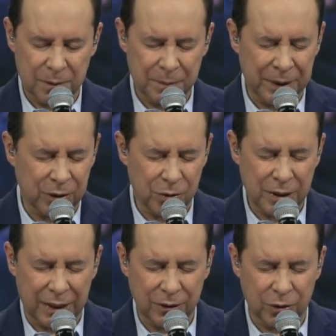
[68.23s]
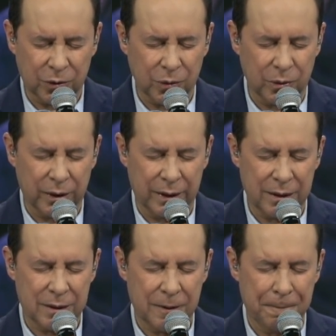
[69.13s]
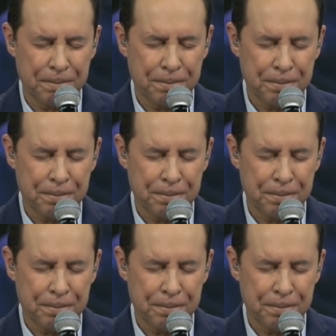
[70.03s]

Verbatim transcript: Espíritu Santo, tú eres